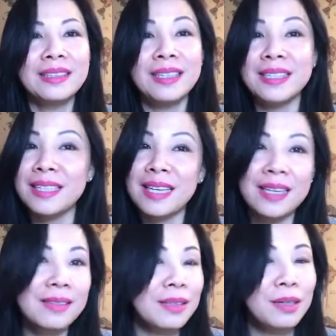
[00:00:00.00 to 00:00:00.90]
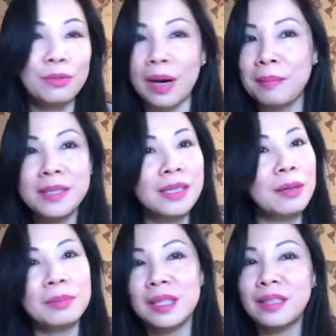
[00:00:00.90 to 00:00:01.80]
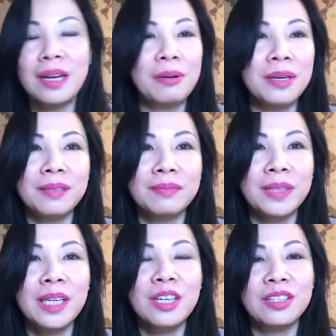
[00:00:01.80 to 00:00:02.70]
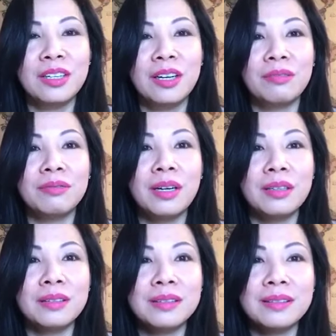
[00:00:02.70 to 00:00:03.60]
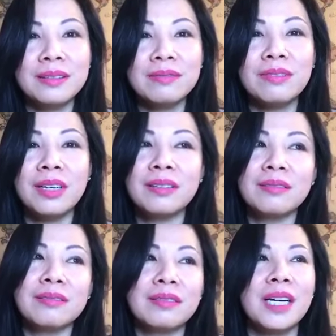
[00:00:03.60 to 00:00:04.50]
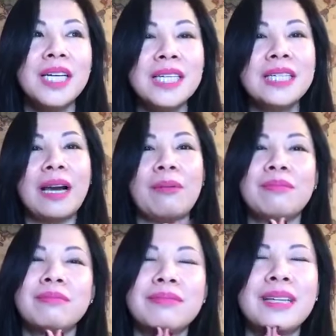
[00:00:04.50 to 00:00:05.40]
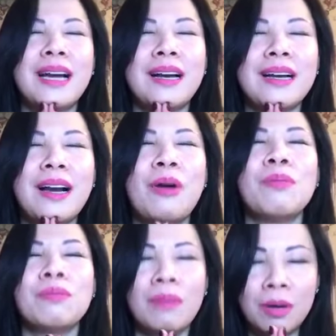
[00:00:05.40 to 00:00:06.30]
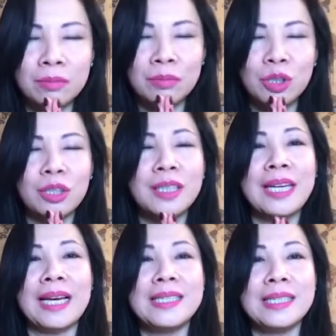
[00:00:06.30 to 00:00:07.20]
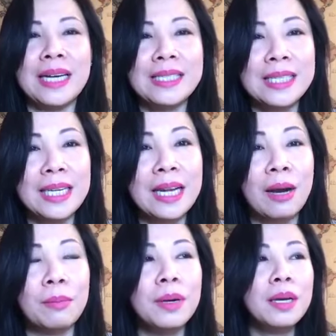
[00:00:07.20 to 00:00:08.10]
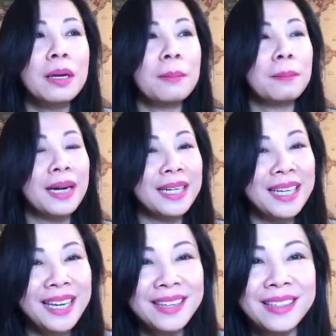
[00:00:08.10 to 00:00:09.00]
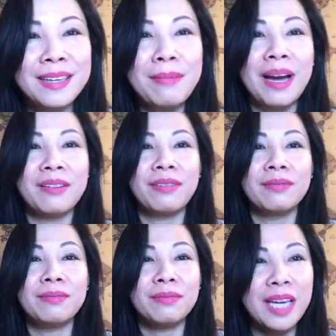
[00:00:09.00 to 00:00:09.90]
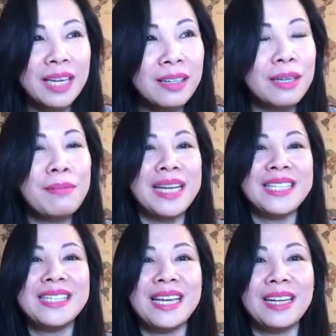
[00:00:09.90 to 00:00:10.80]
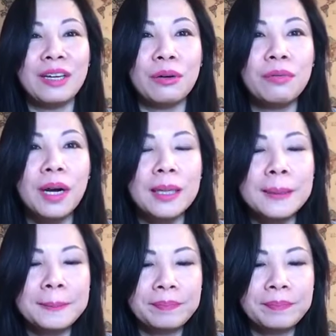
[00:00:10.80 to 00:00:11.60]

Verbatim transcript: thì chắc chắn kết quả mình sẽ không đi tới đâu hết cho nên vân vân hy vọng và cầu mong cho tất cả những anh chị nào mà nghe được cái bài nghe được cái bài chia sẻ này của vân đó